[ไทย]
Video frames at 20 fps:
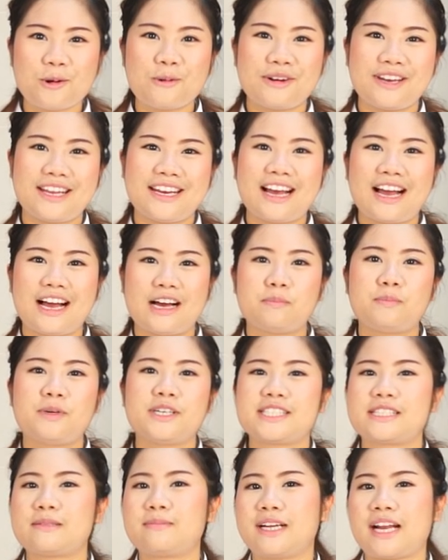ครัววันนี้นะคะปอ
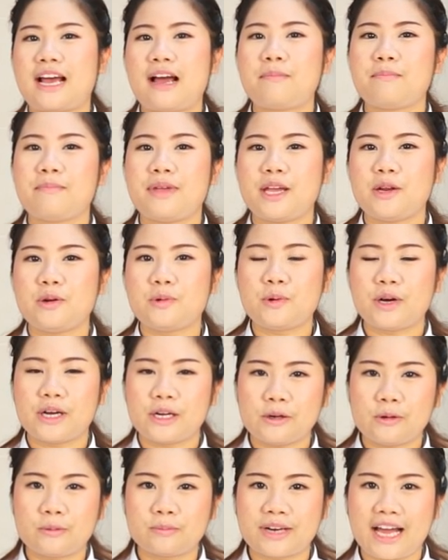จะมาทำเมนูข
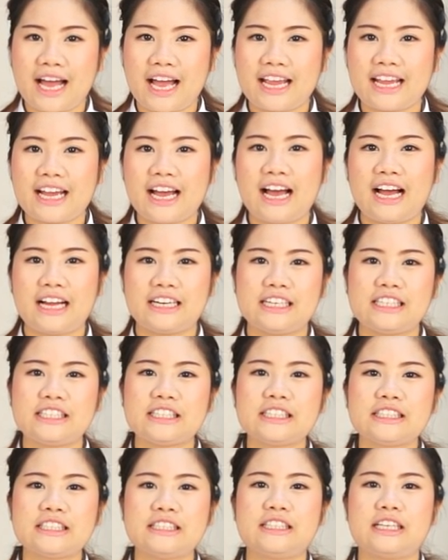นมไทยค่ะนั่น
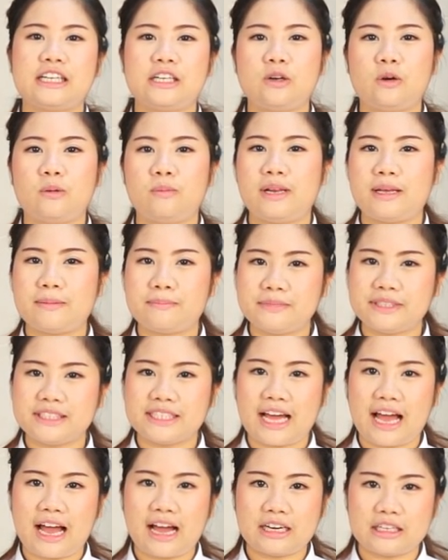ก็คือขนมเล็บมือ
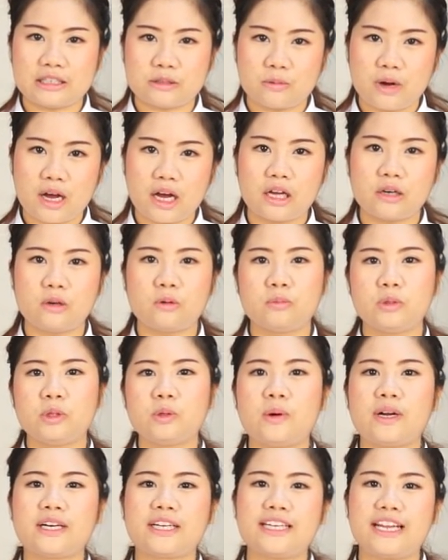นางหรือว่าขนม
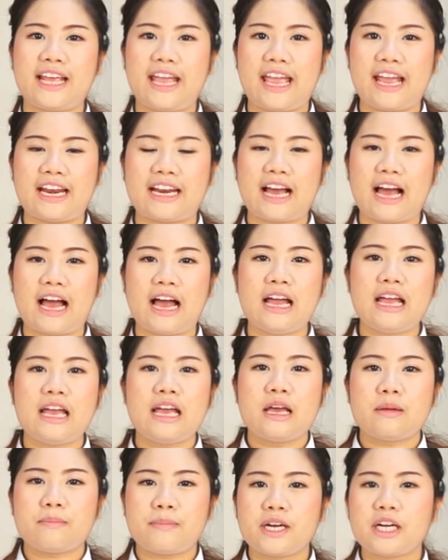ด้วงนั่นเองนะคะ
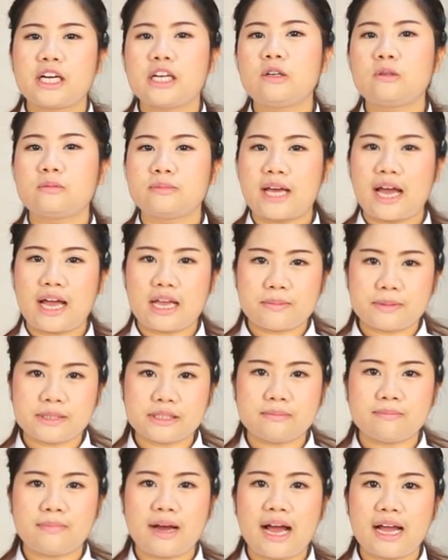เป็นขนมไทย
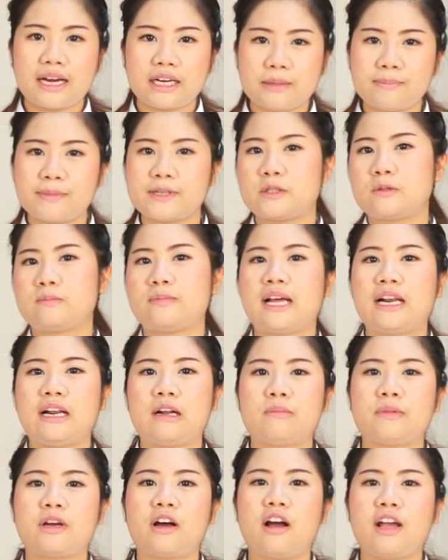พื้นบ้านที่ปัจจุบัน
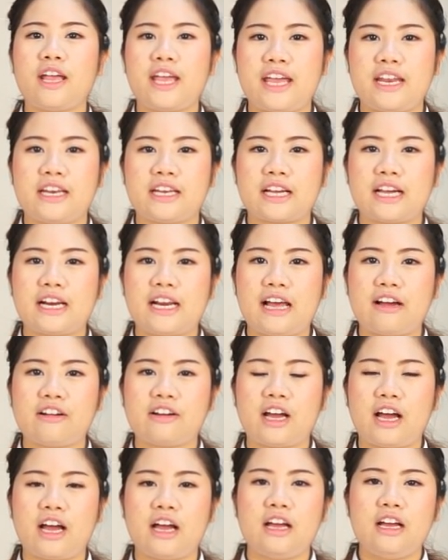เราไม่ค่อยเห็นกันแล้ว
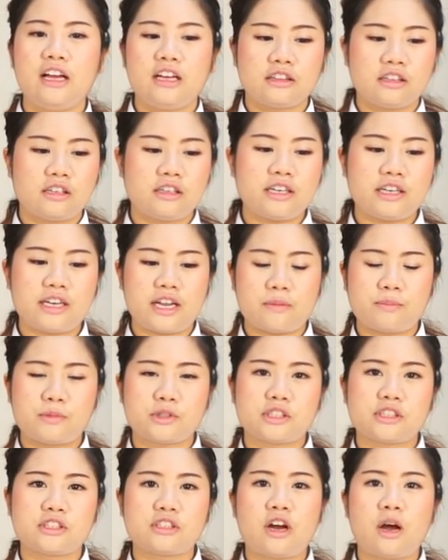นะคะตอนเด็กๆปอ
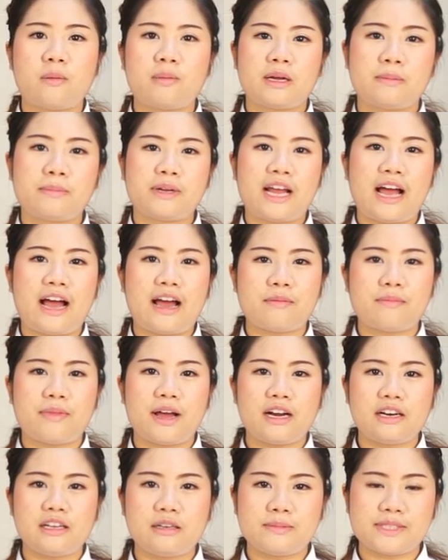จะชอบรับประทาน
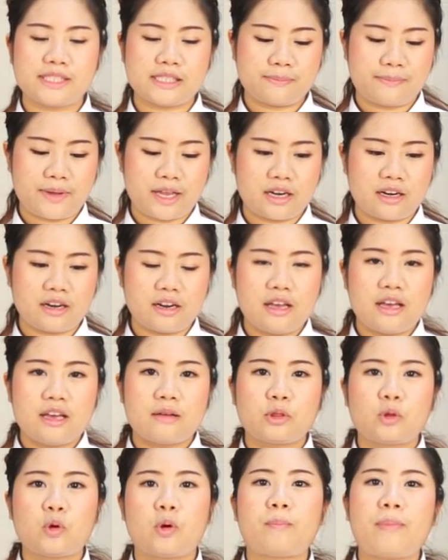มากเลยมันจะเป็น
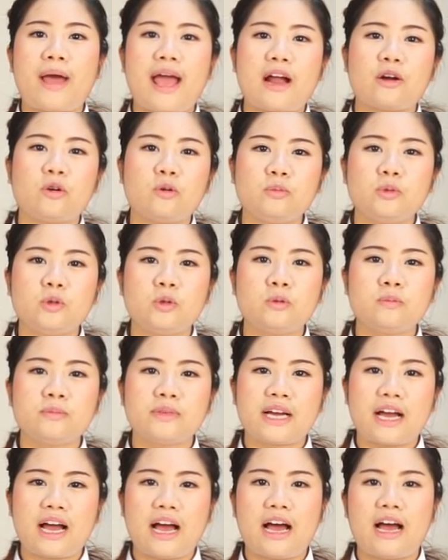ตัวแป้งนุ่
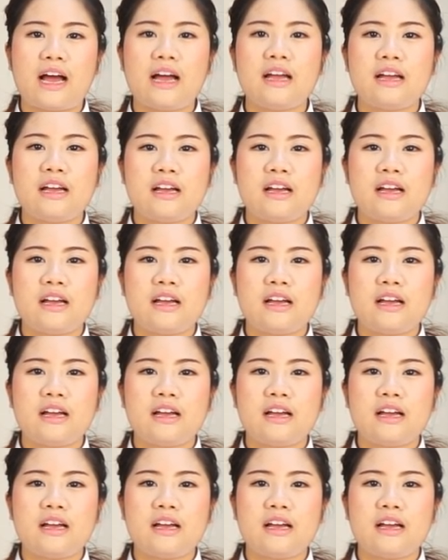มๆนะคะ